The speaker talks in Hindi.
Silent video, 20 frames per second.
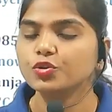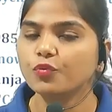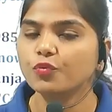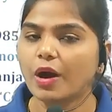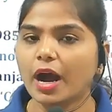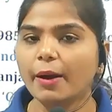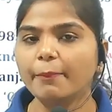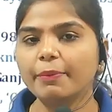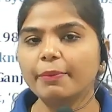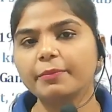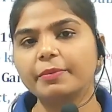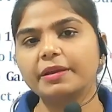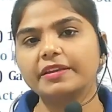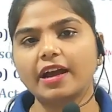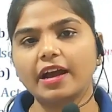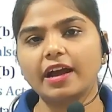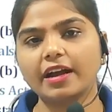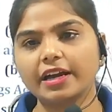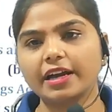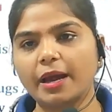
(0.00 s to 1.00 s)
तो वहाँ पर
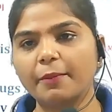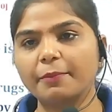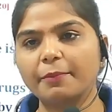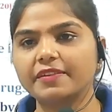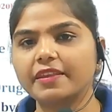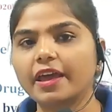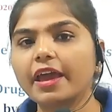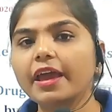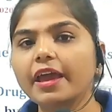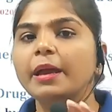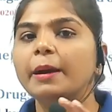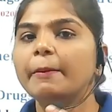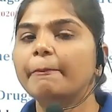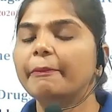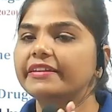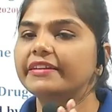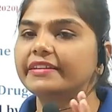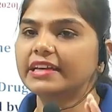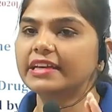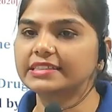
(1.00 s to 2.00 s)
भी जाकर आप इसे
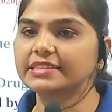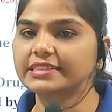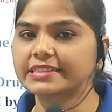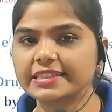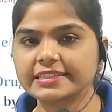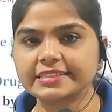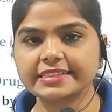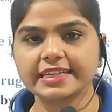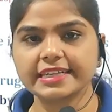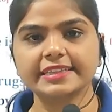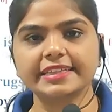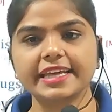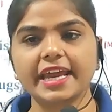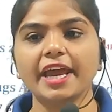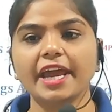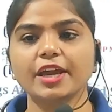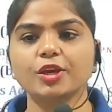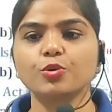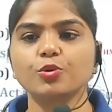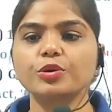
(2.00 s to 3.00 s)
परचेज़ कर
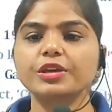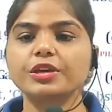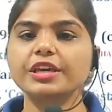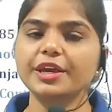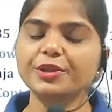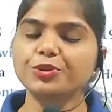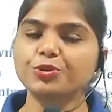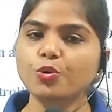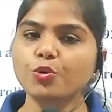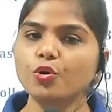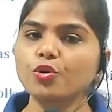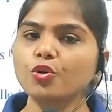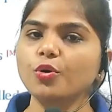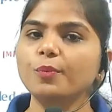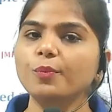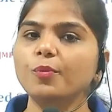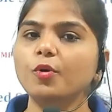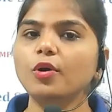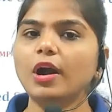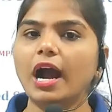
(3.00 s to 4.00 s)
सकते हैं क्योंकि ये
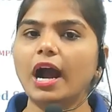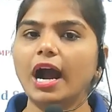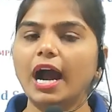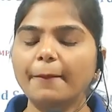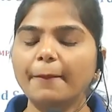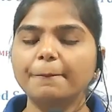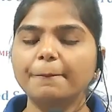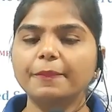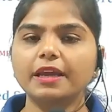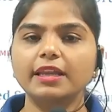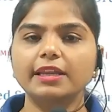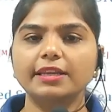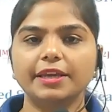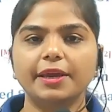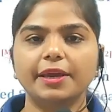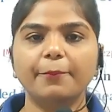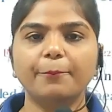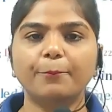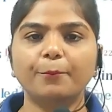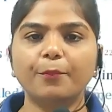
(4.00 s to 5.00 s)
दोनों बुक आपके
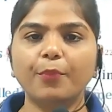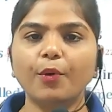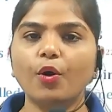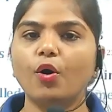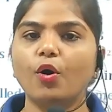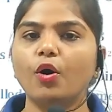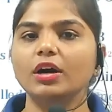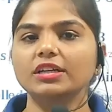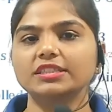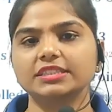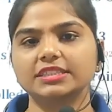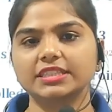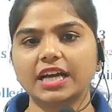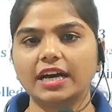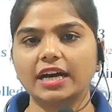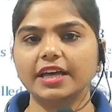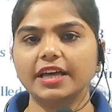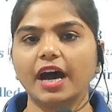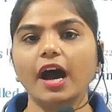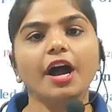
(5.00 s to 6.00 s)
लिए बहुत
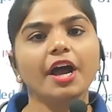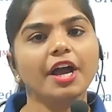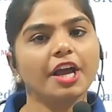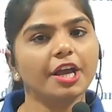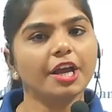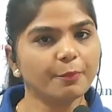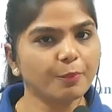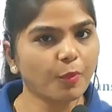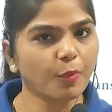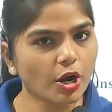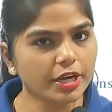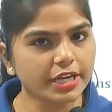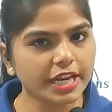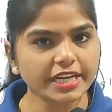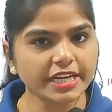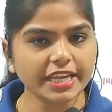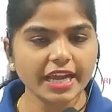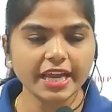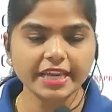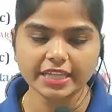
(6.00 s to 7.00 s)
ज़्यादा
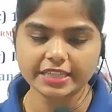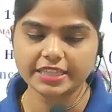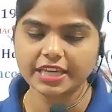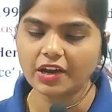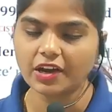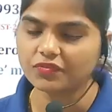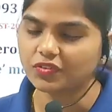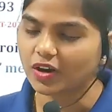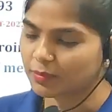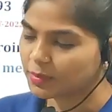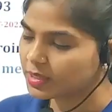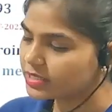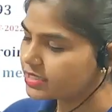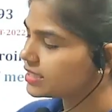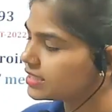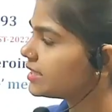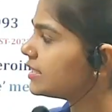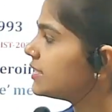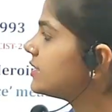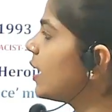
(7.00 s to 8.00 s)
इम्पॉर्टेंट है यदि आप
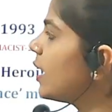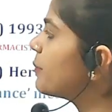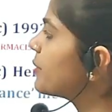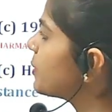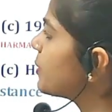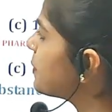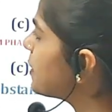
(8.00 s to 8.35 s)
फार्मासिस्ट एग्ज़ाम